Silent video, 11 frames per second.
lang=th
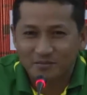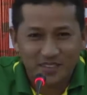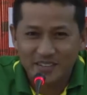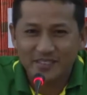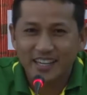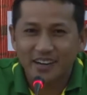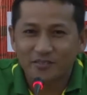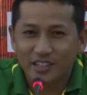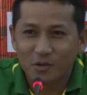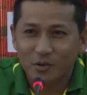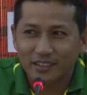ไม่มีครับ
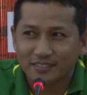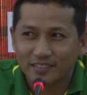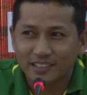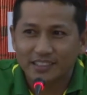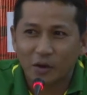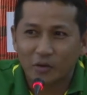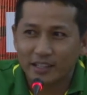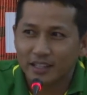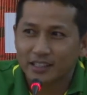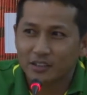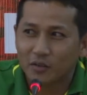เดี๋ยววันวันเสาร์นี้
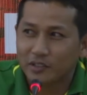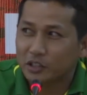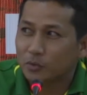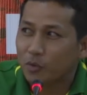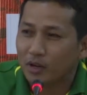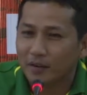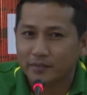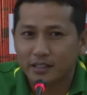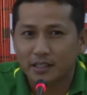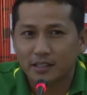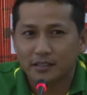ได้ซ้อมหนึ่งชั่วโมงครับ
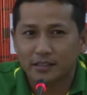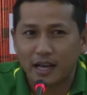ที่ส